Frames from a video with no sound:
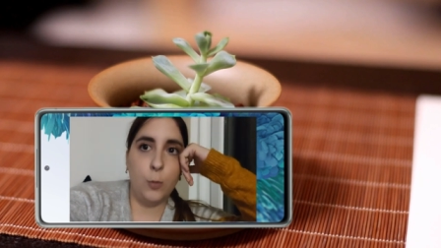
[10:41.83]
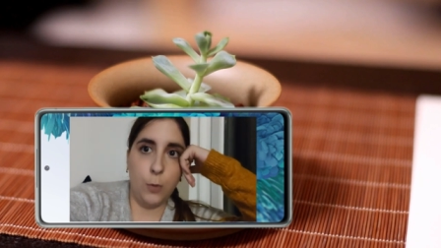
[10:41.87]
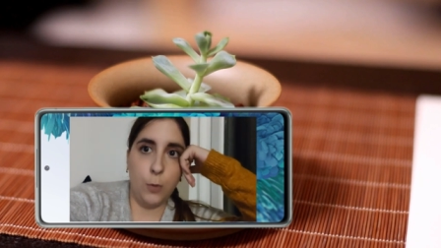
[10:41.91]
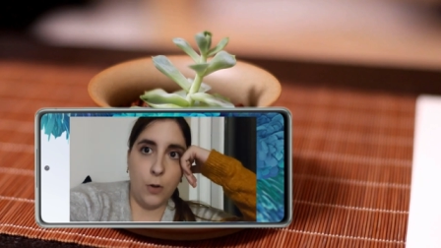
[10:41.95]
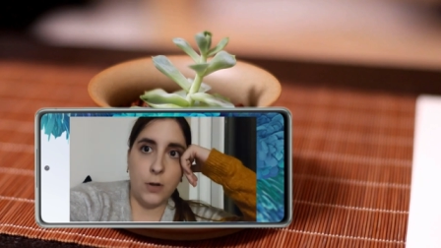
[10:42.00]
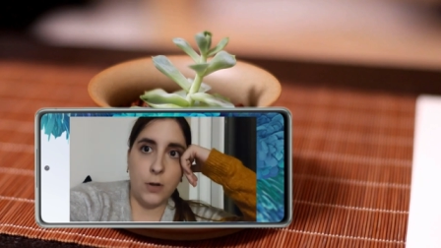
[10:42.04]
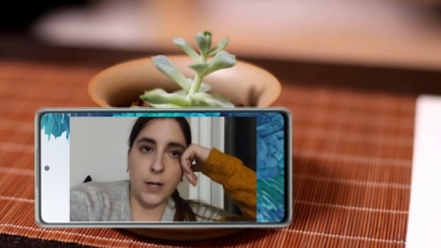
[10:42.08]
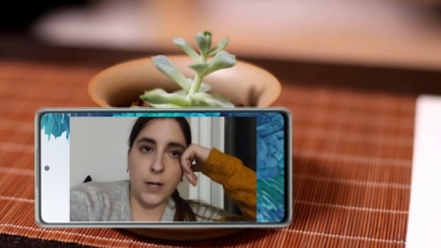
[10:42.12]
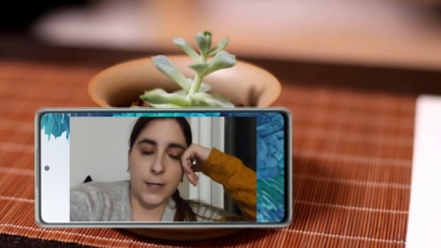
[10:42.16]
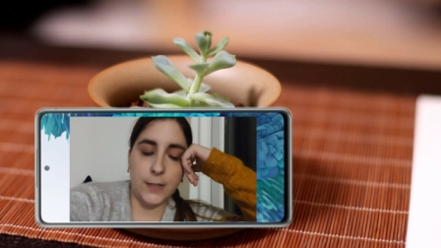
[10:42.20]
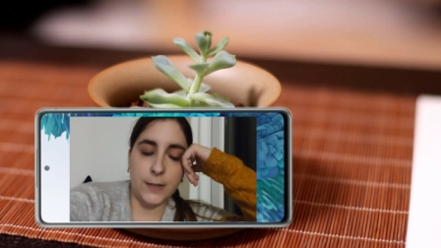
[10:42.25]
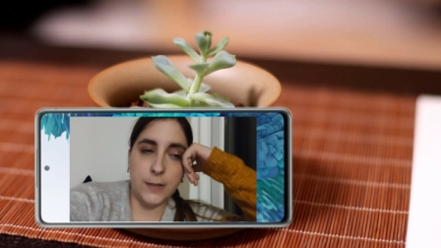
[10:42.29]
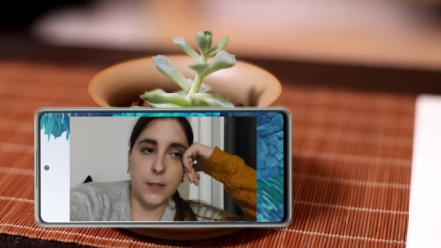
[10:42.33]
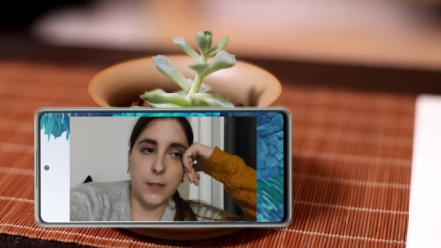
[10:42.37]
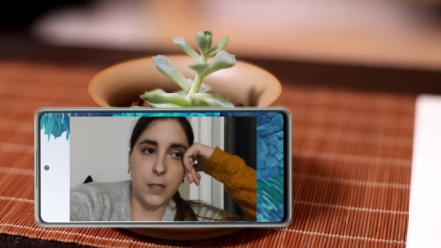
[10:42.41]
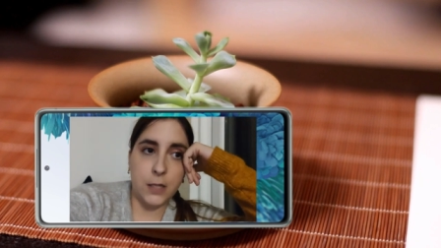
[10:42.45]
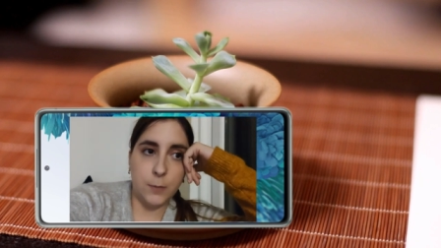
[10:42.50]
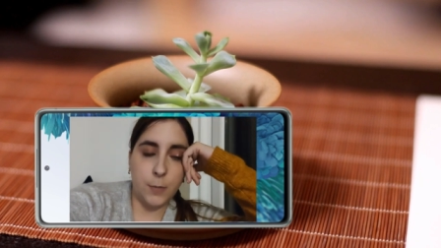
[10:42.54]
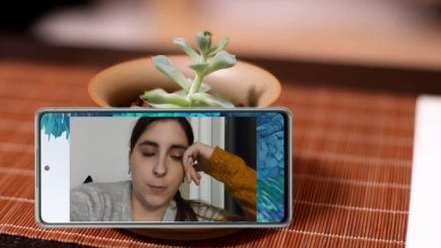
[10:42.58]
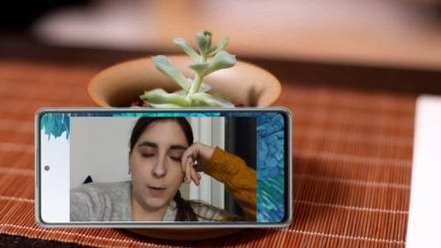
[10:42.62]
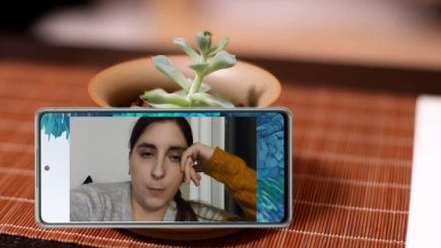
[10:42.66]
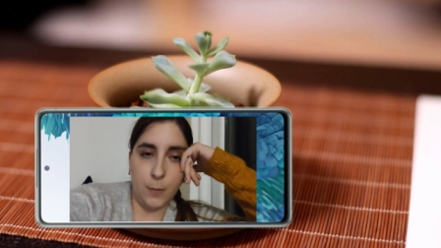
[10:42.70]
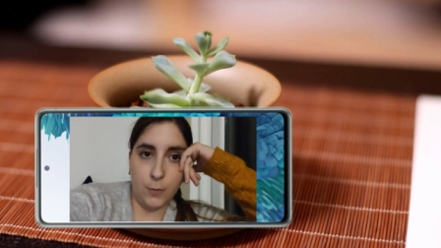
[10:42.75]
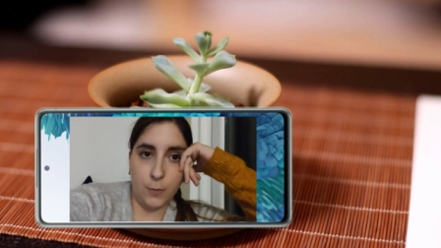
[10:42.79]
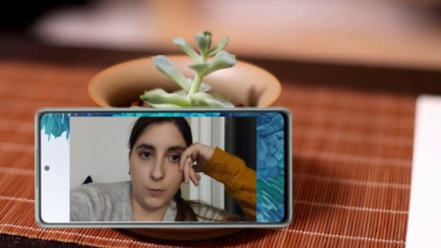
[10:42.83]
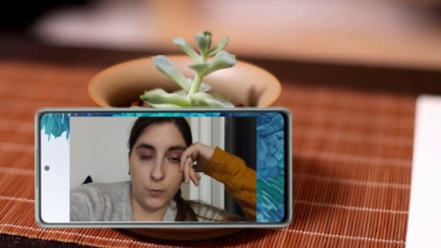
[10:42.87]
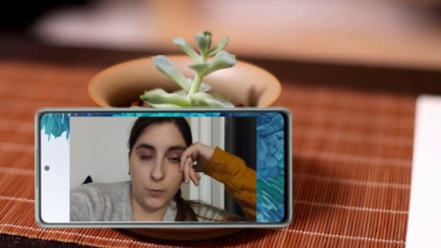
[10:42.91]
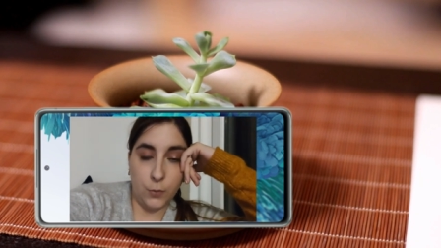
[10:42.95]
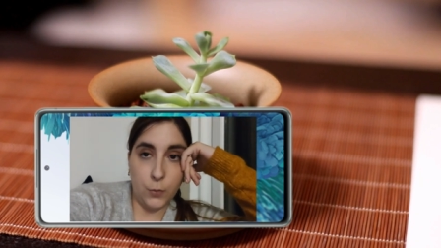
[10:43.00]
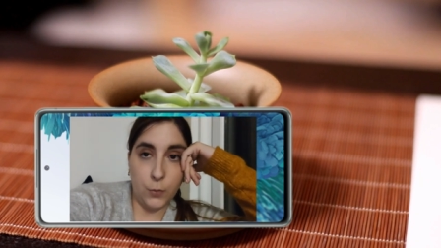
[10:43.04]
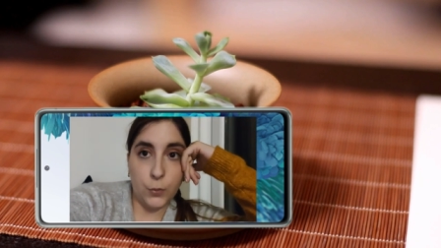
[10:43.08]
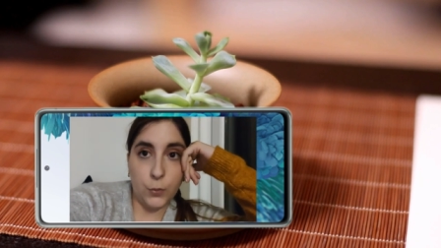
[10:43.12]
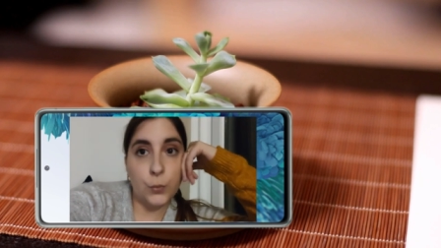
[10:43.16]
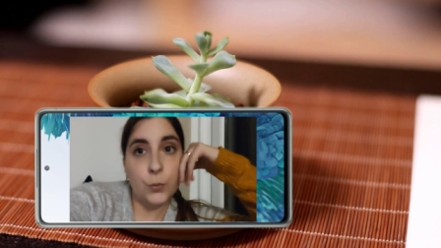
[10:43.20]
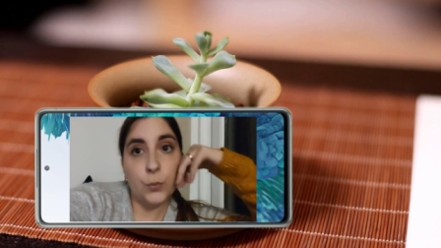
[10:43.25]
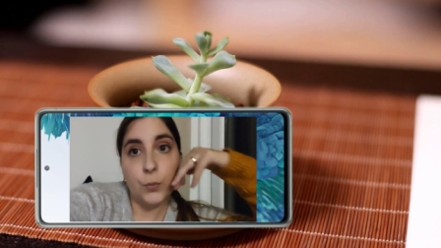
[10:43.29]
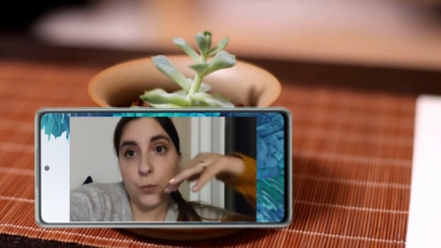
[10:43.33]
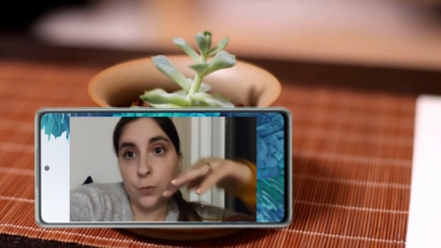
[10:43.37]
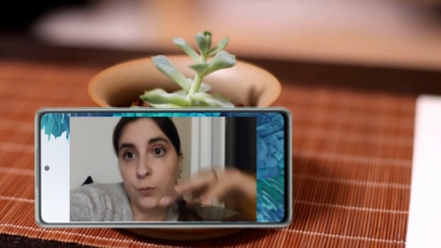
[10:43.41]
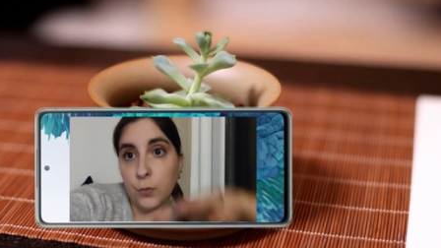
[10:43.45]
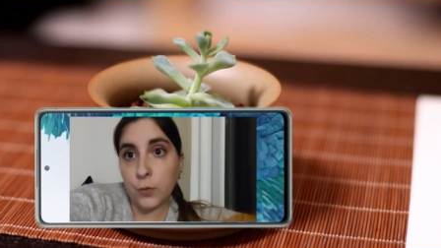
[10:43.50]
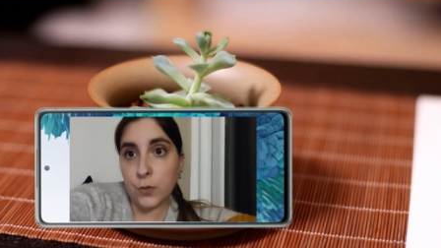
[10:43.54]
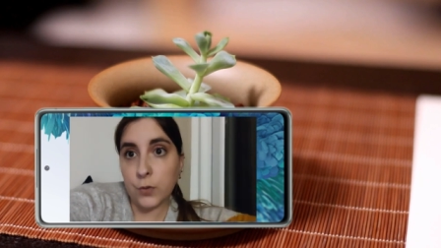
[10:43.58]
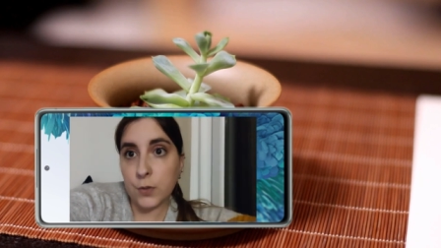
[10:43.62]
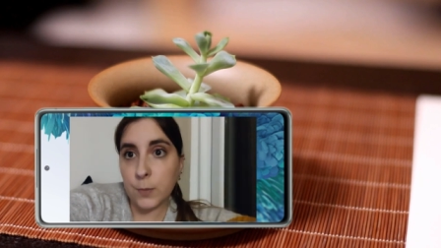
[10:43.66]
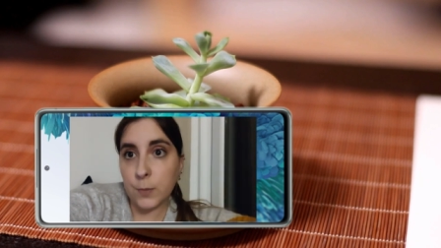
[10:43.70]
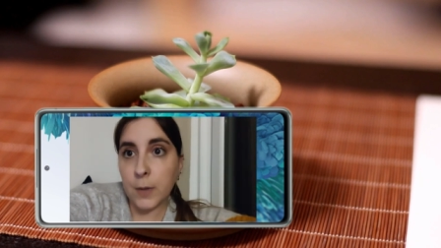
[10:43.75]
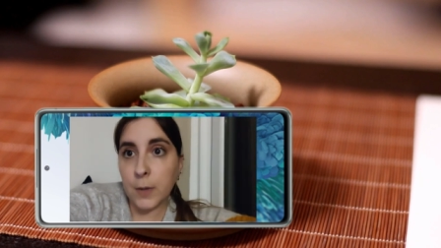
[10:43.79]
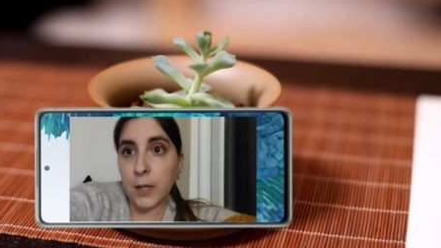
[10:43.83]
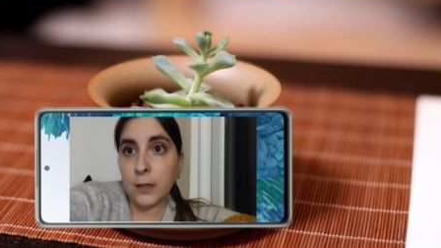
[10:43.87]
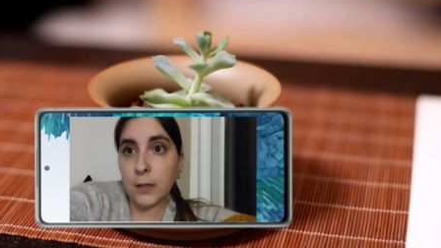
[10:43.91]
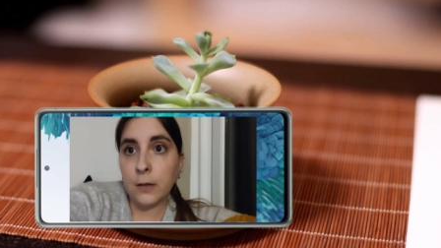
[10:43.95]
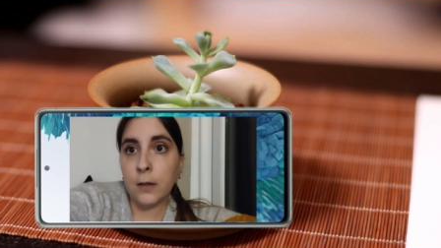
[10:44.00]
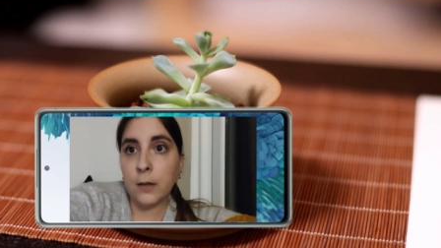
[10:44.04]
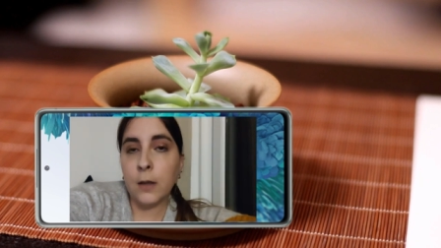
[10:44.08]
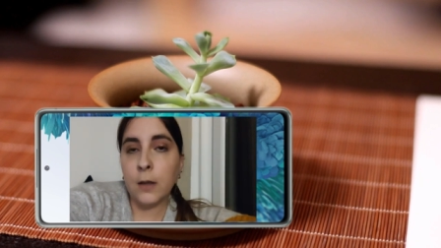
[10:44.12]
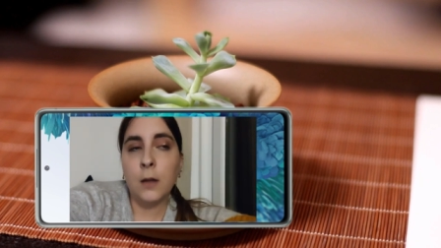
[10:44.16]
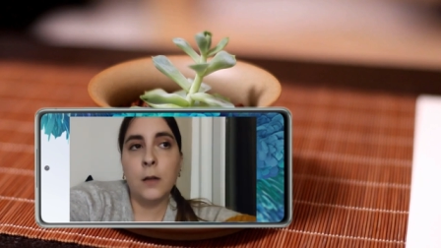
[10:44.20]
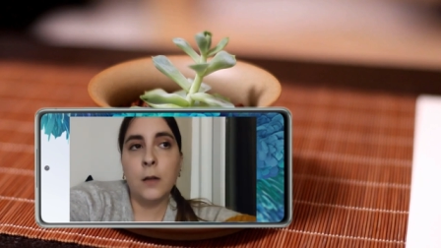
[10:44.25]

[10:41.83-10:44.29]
procrastinez pas pendant une ou deux semaines.